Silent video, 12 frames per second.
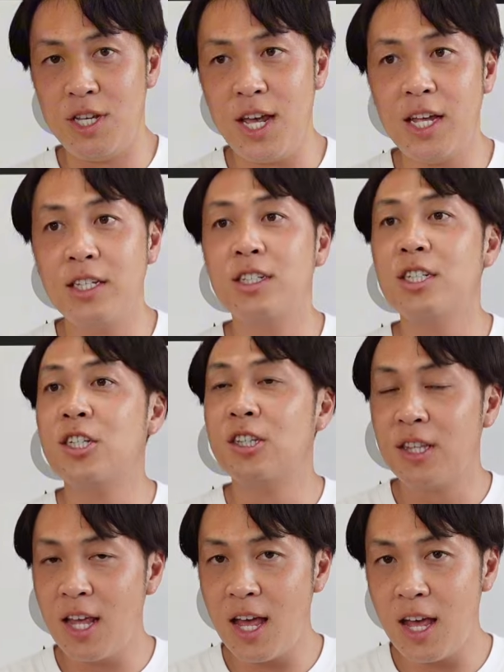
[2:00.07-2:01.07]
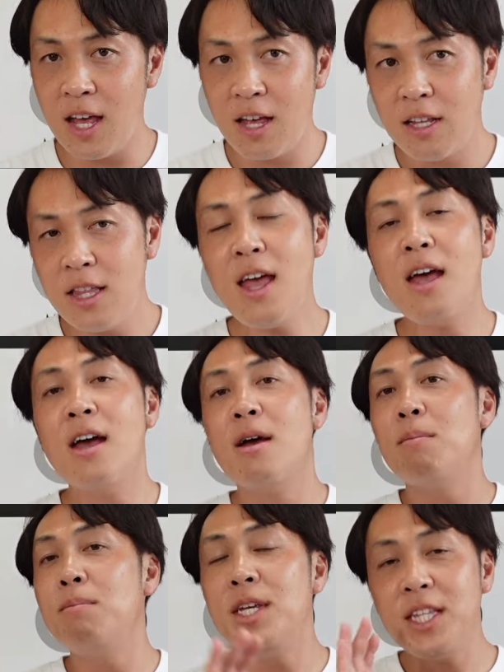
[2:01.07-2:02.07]
ンエンジンで、で、
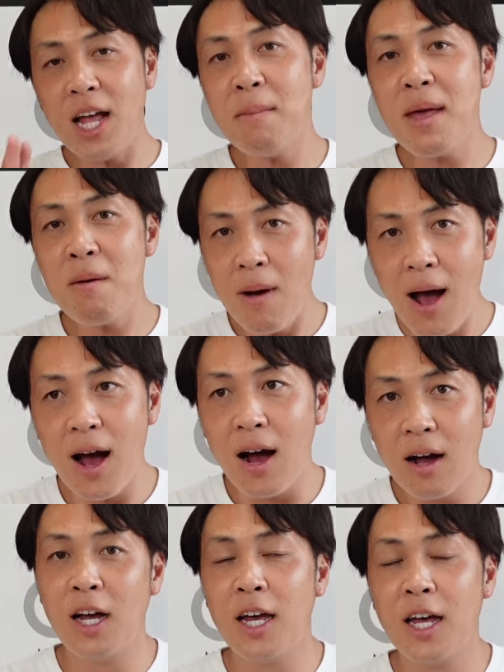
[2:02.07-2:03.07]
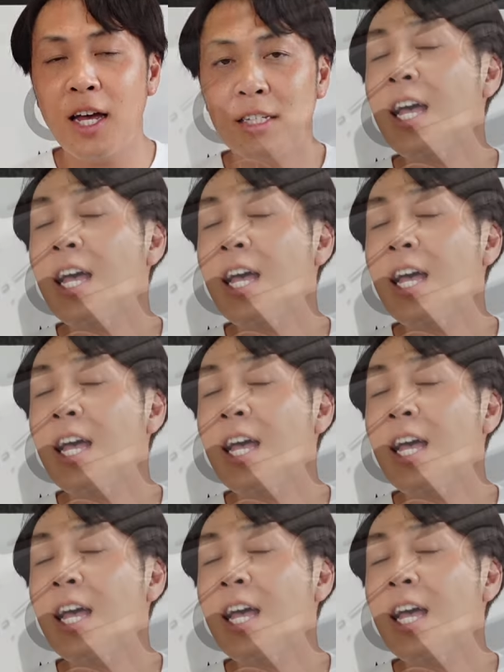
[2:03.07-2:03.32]
見た目は、えー、